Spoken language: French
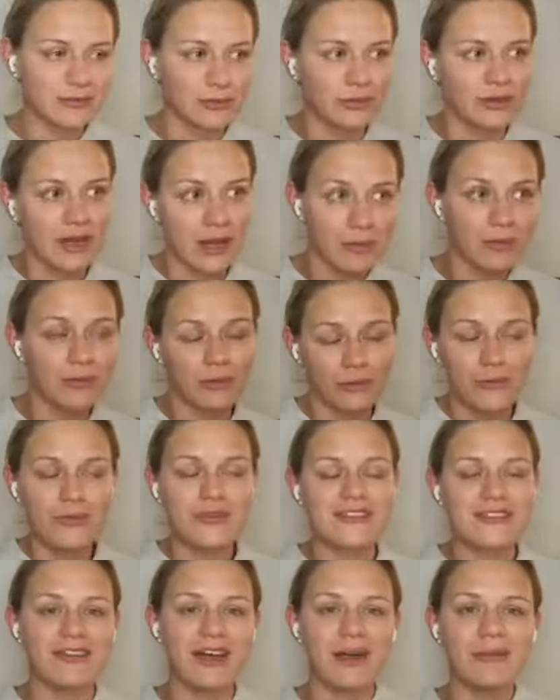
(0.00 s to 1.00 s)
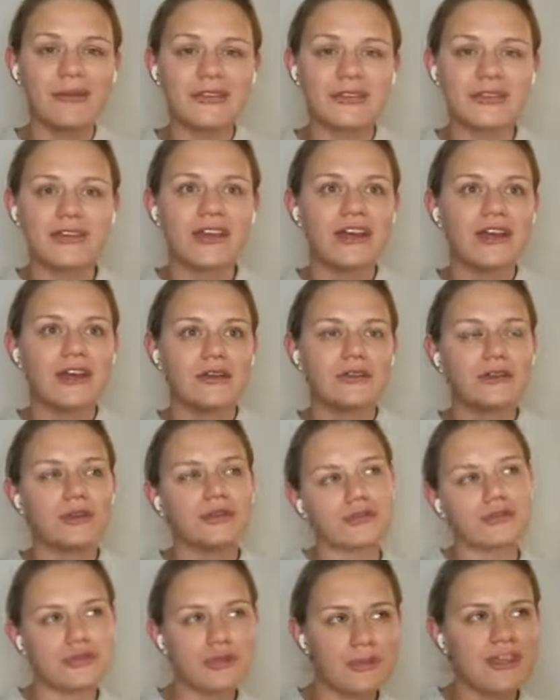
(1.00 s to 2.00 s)
Donc là pour le coup, oui, c'est vraiment de,
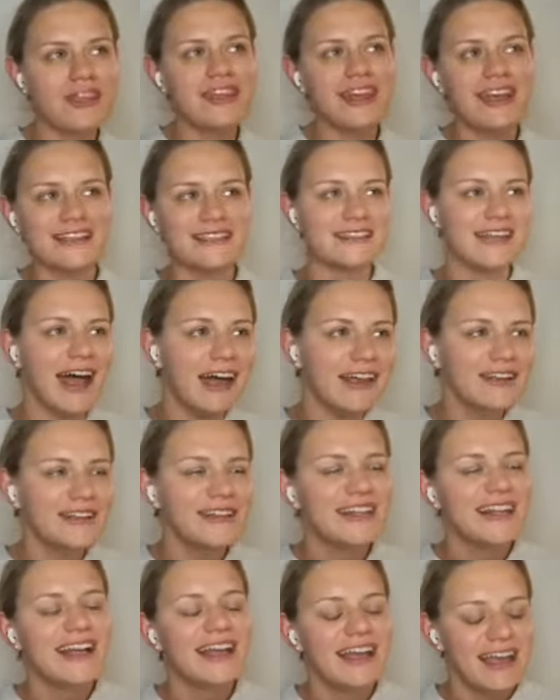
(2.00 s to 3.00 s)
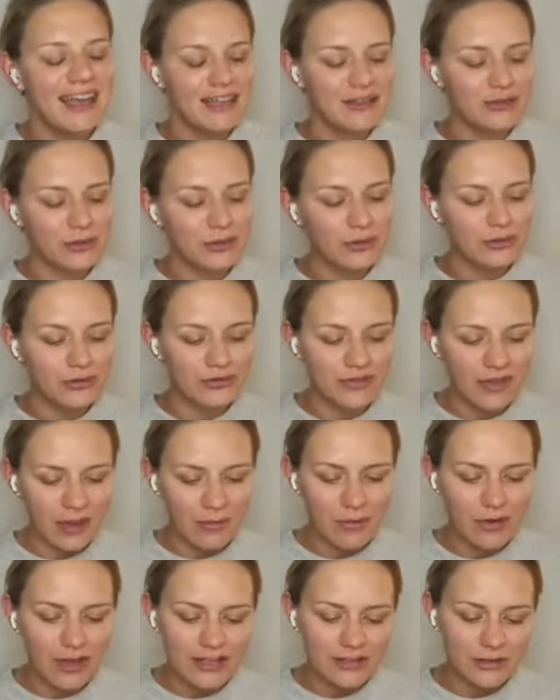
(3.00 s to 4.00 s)
de cheminer à ça. Et donc de
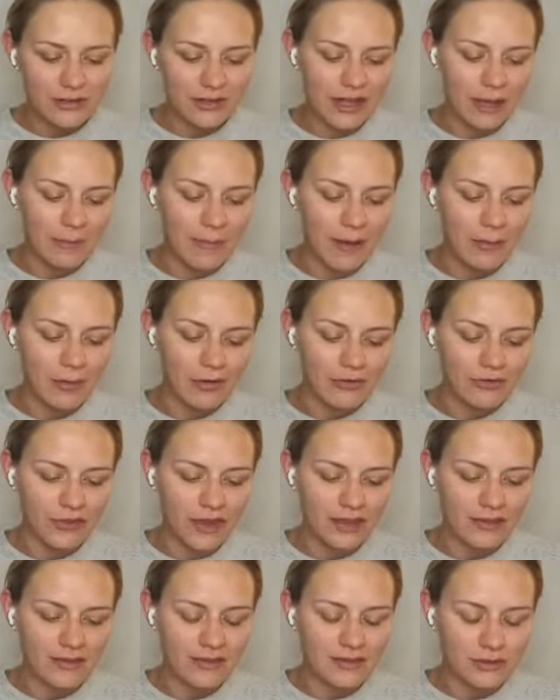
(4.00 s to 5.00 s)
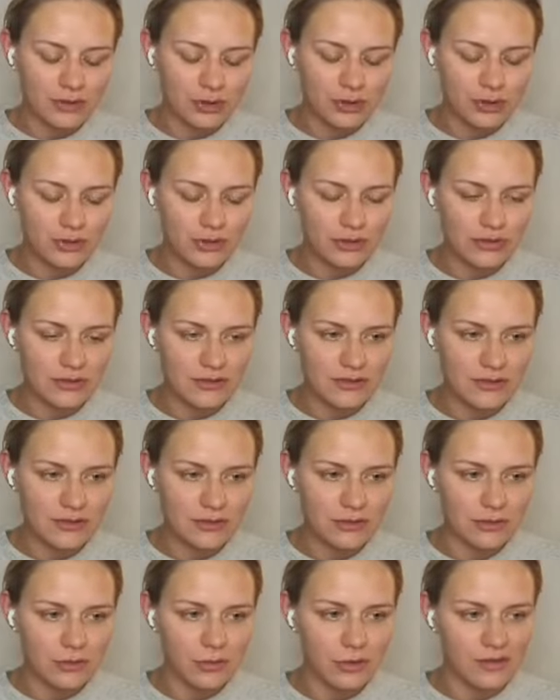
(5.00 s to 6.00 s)
vraiment être capable en fait
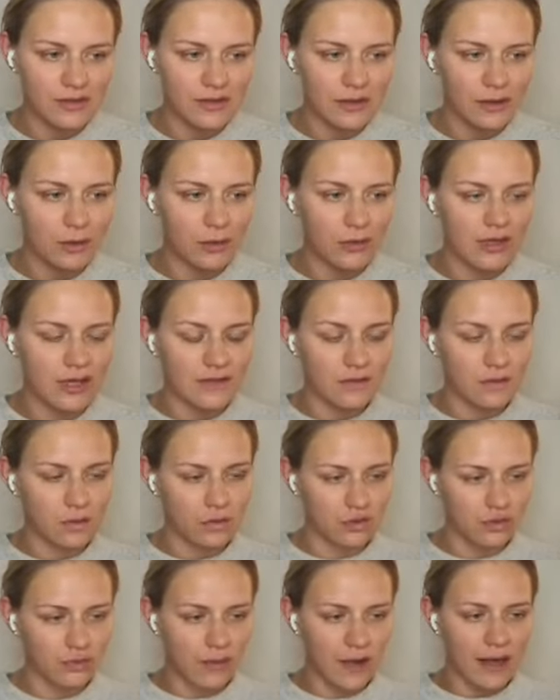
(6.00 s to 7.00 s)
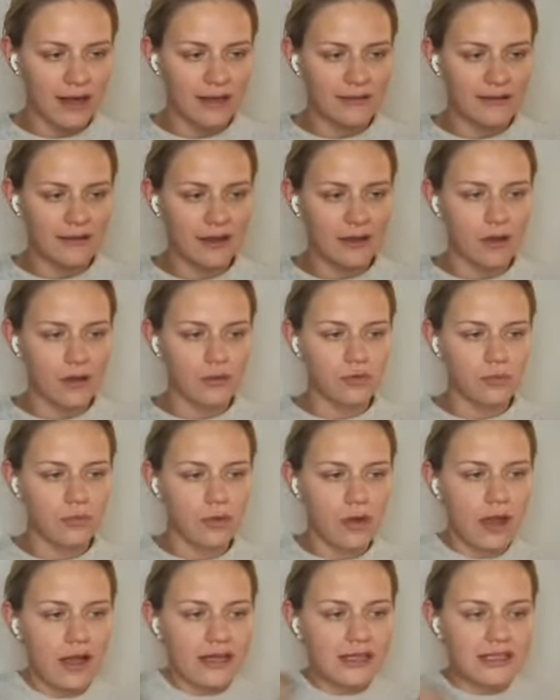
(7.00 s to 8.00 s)
juste de me dire ok, ce que je vois à l'intérieur de
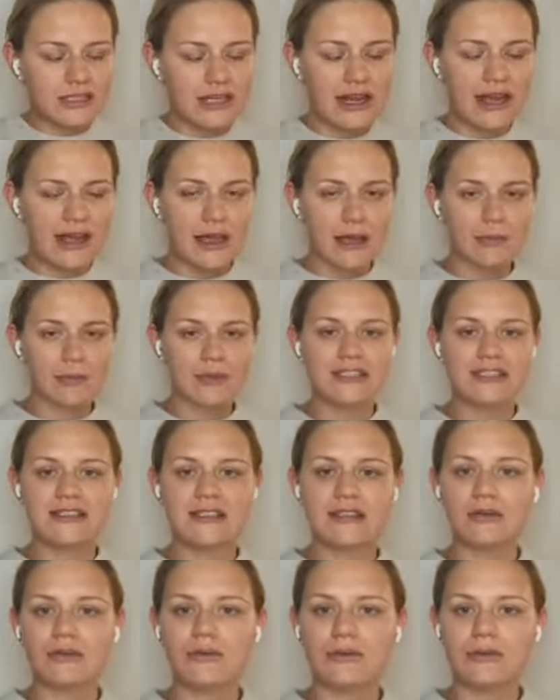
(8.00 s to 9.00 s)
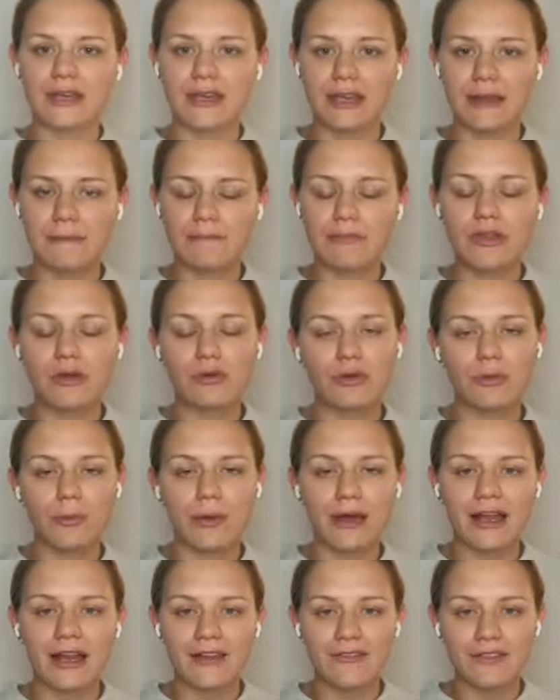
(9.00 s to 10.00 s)
moi, j'ai la capacité de le créer. Et on
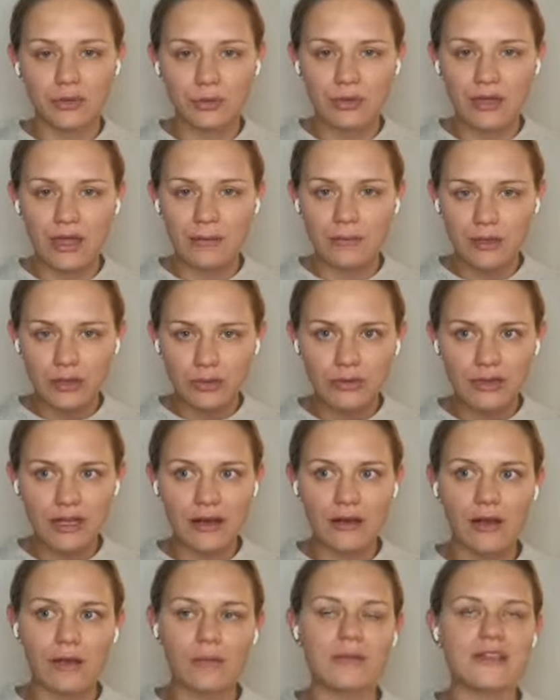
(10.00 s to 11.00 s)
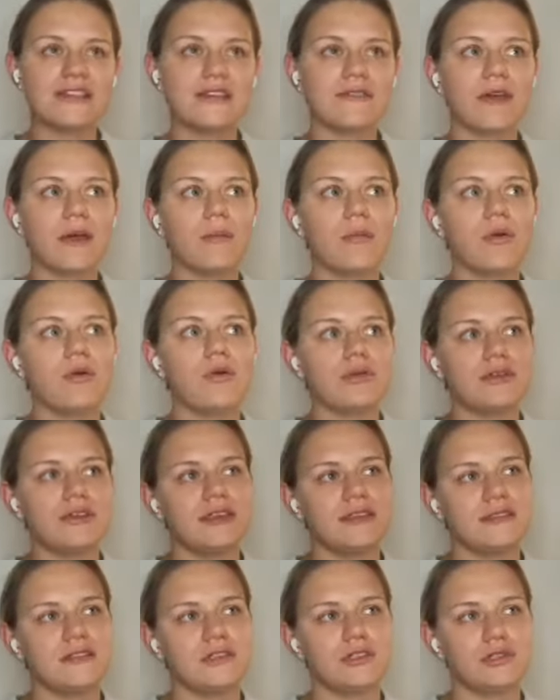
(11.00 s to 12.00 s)
en parlait avec une amie tout à l'heure, mais c'est vraiment
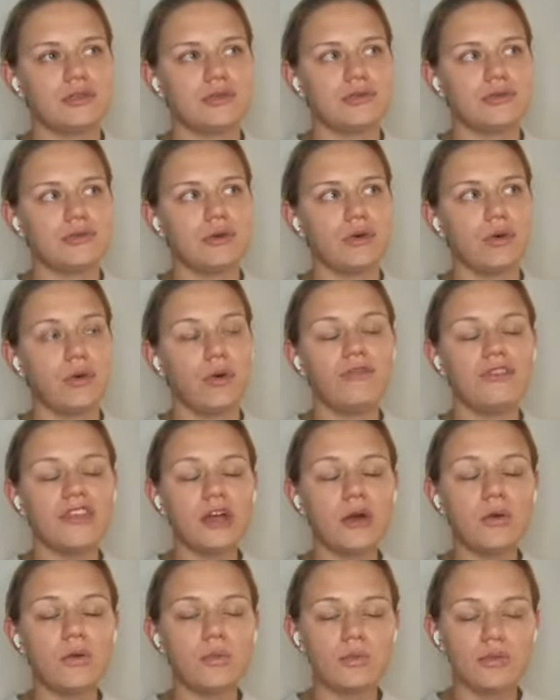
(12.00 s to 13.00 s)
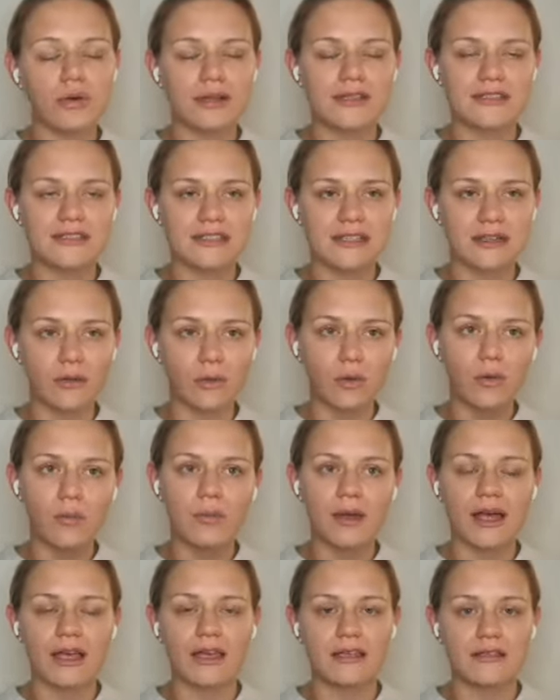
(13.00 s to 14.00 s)
ok, si je reviens au point
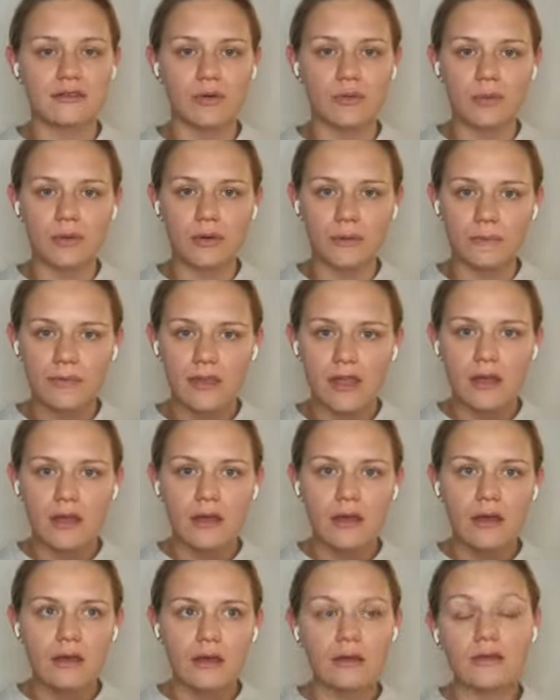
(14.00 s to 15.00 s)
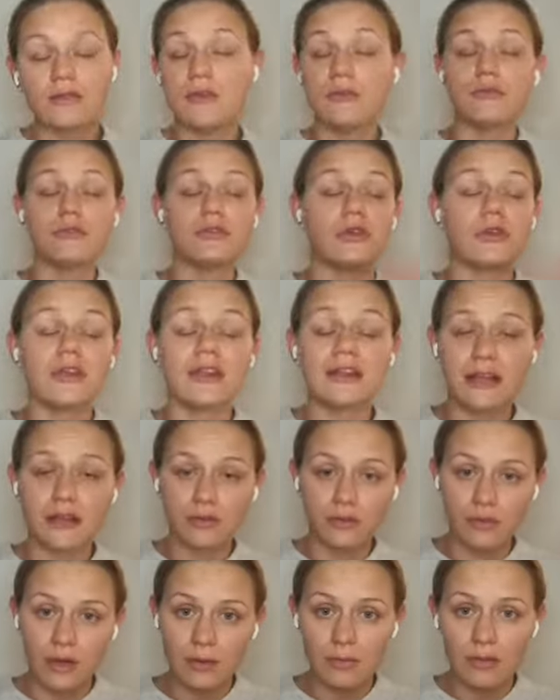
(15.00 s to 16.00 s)
zéro par exemple, euh, si vous en
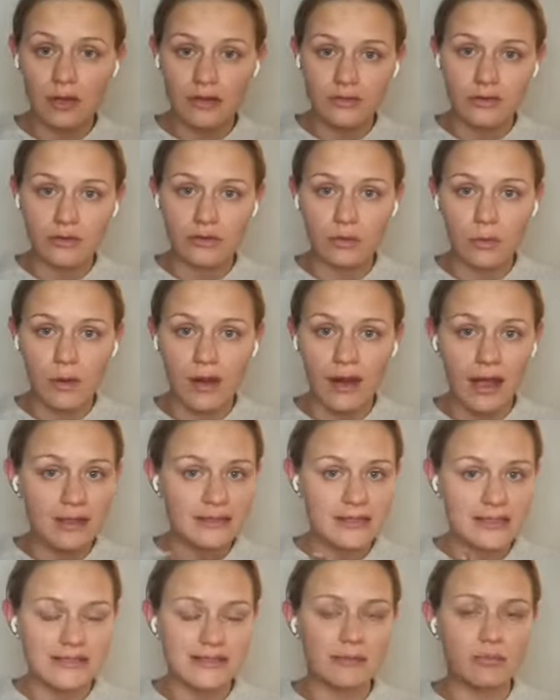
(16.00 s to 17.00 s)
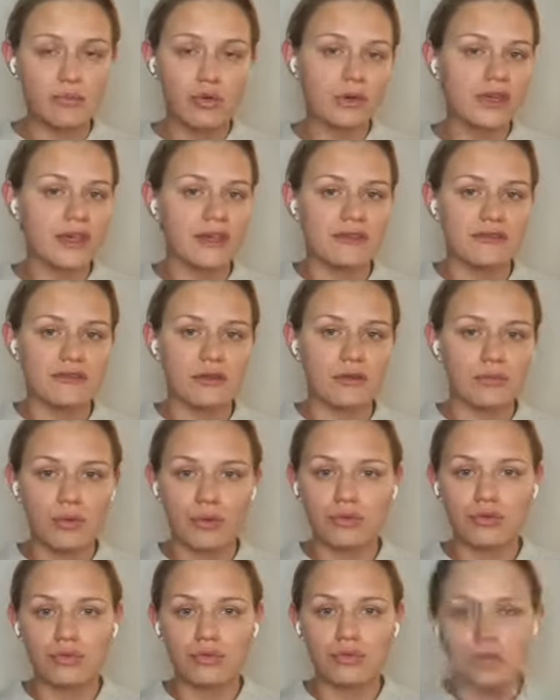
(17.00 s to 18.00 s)
êtes actuellement à cet endroit-là. Ça, c'est mon
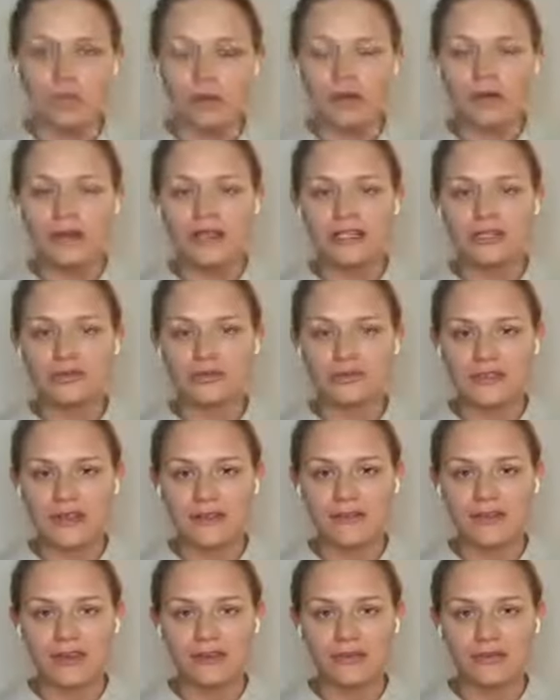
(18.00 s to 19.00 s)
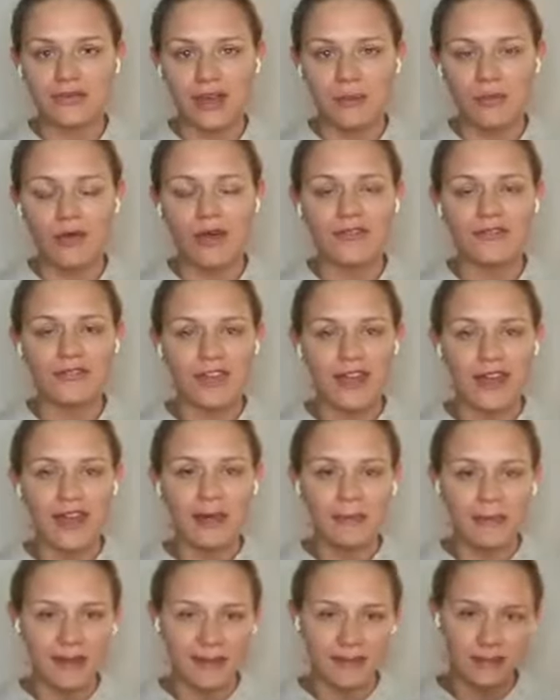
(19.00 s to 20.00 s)
questionnement du moment et je vous invite vraiment à
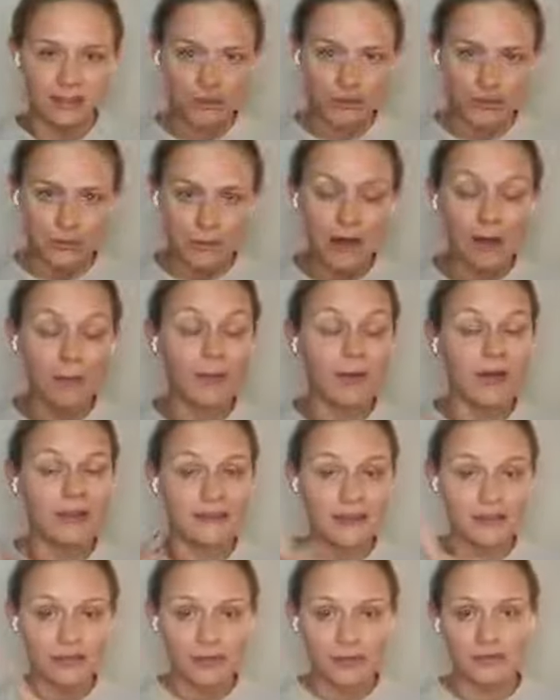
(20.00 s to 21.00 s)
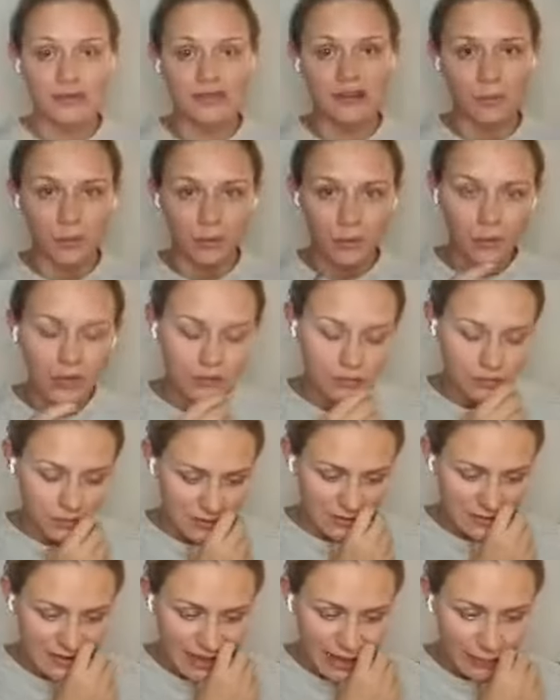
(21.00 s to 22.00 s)
faire la part des choses par rapport à ça. Je vais vous dire pourquoi je
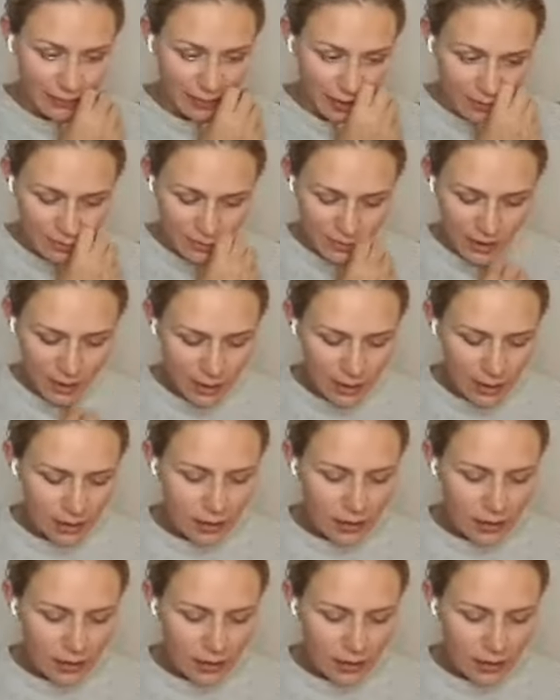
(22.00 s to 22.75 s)
vous dis ça après.